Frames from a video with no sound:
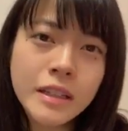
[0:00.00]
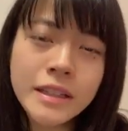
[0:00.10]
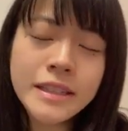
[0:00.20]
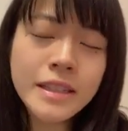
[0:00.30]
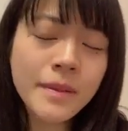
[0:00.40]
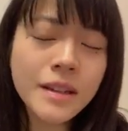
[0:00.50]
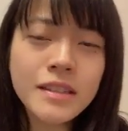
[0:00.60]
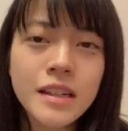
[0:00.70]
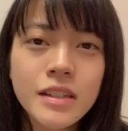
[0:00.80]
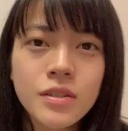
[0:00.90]
一番
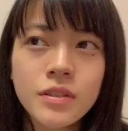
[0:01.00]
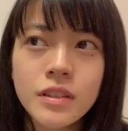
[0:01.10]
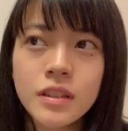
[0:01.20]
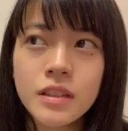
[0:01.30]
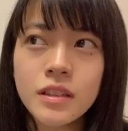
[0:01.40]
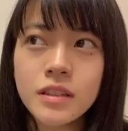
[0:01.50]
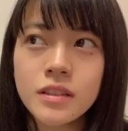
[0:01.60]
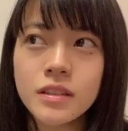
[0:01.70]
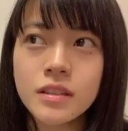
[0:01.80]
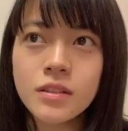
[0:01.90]
最初
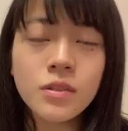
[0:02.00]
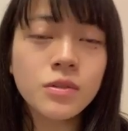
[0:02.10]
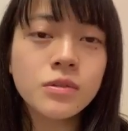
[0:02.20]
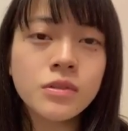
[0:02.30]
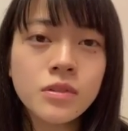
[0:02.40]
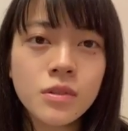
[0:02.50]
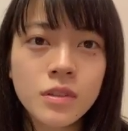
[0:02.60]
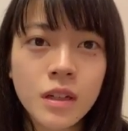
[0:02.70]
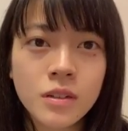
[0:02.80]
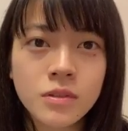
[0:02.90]
にの運動
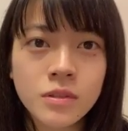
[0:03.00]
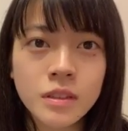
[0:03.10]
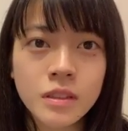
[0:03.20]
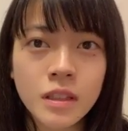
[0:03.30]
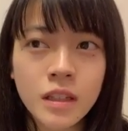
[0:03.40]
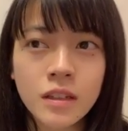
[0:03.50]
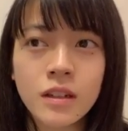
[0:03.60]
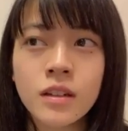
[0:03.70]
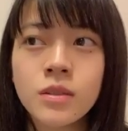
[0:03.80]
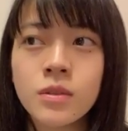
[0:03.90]
会の時って、なん
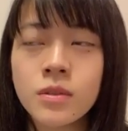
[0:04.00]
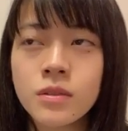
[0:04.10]
かな